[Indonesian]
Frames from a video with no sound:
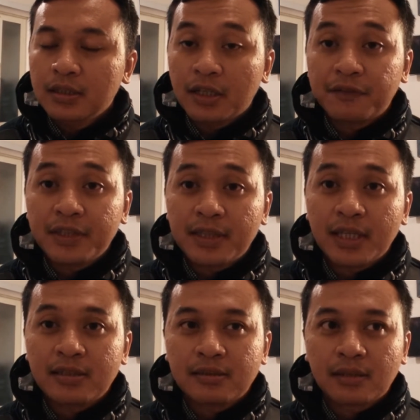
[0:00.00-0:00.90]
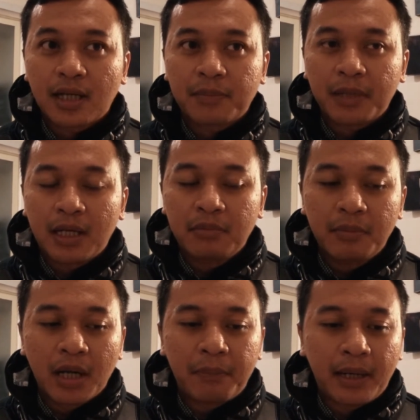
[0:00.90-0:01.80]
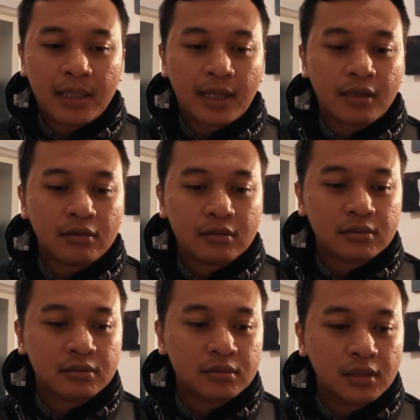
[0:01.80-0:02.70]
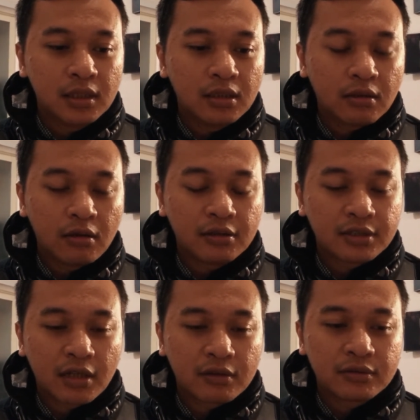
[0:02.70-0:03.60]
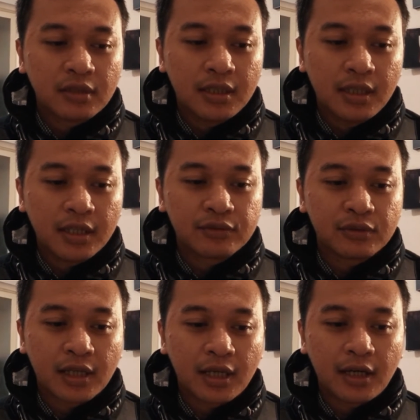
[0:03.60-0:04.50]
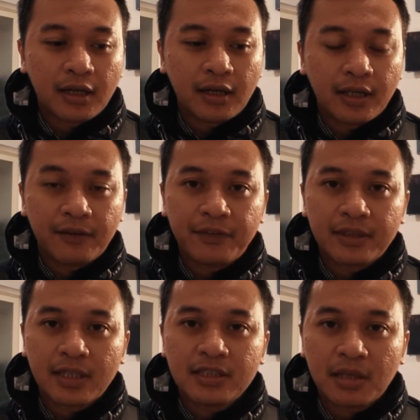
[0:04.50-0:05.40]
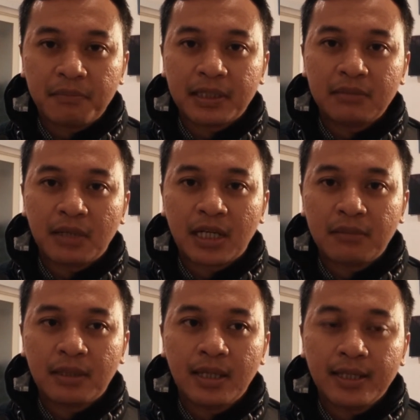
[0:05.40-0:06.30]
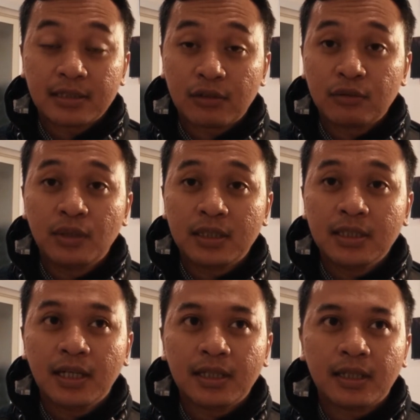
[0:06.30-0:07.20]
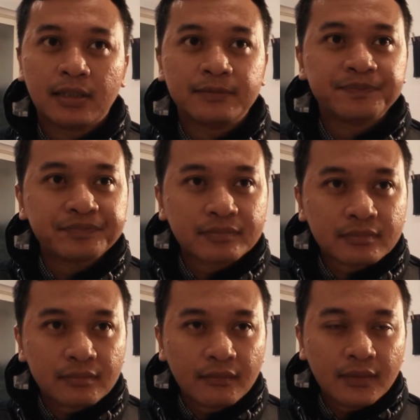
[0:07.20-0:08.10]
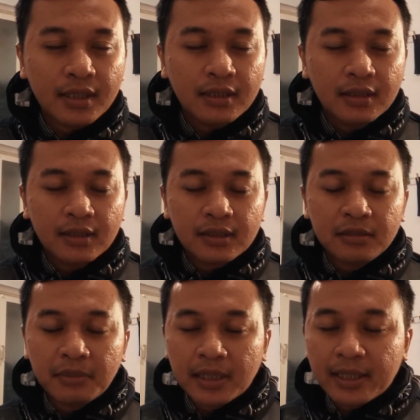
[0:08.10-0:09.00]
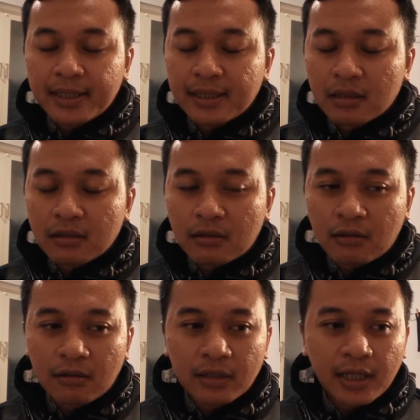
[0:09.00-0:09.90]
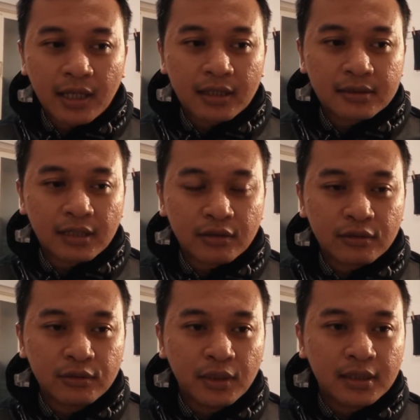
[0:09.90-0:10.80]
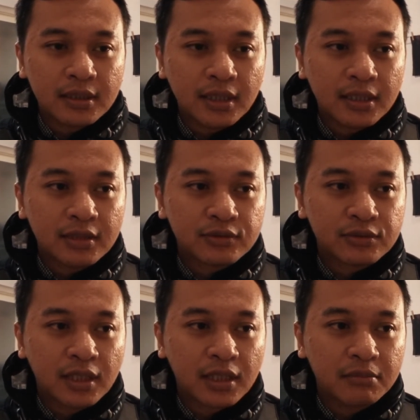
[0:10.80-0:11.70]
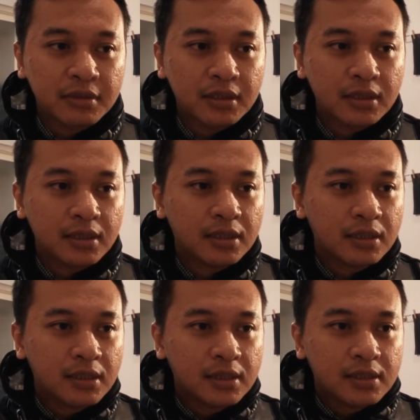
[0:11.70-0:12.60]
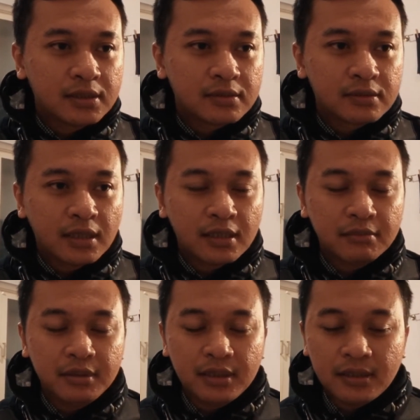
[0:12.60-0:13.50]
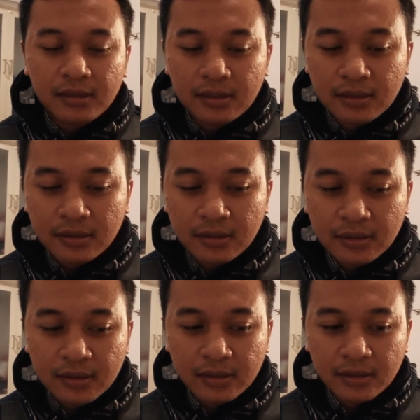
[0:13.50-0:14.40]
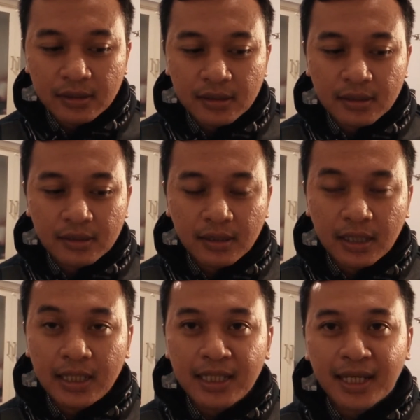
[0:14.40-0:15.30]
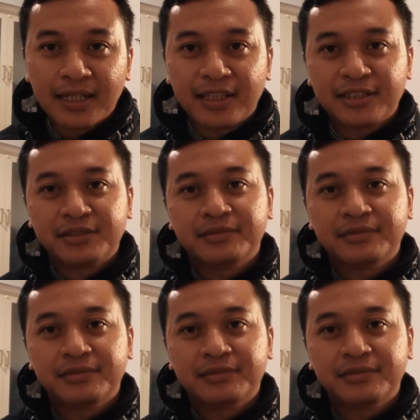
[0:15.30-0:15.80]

yang vintage kan ada beberapa aliran tuh kalau Star Wars tuh ada yang suka yang vintage yang empat lima enam ada yang satu dua tiga yang dimana kalau yang 123 ini sudah lebih sudah lebih kekinian ya